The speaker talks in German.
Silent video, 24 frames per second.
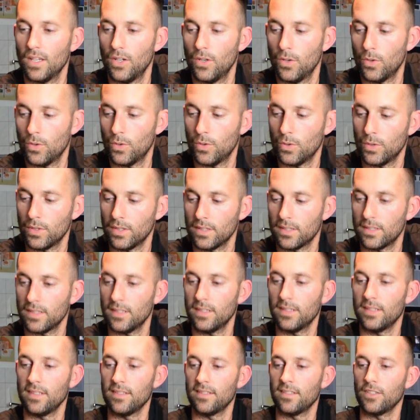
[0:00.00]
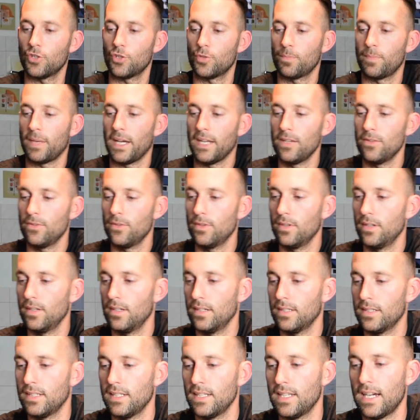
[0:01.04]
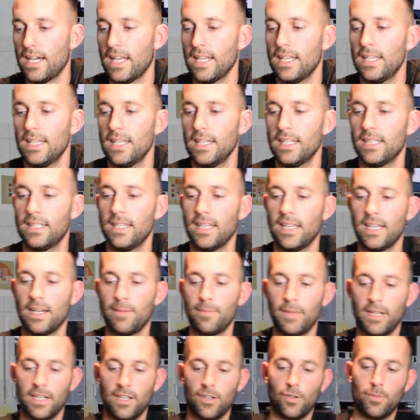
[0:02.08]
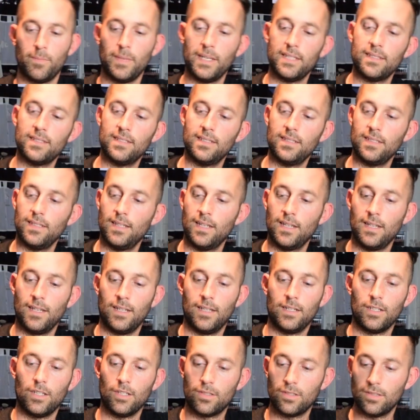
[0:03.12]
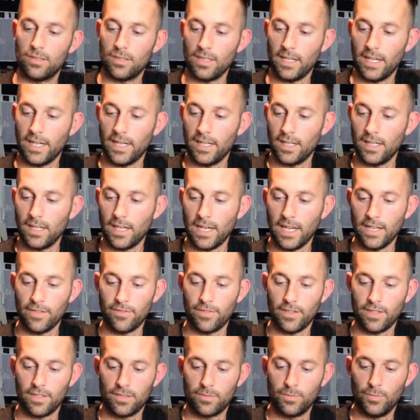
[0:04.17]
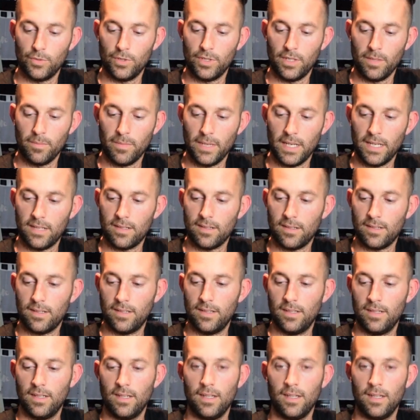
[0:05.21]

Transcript: und diese Spannung, die da anliegt, die kann man auch messen. Das ist ein einfaches Multimeter.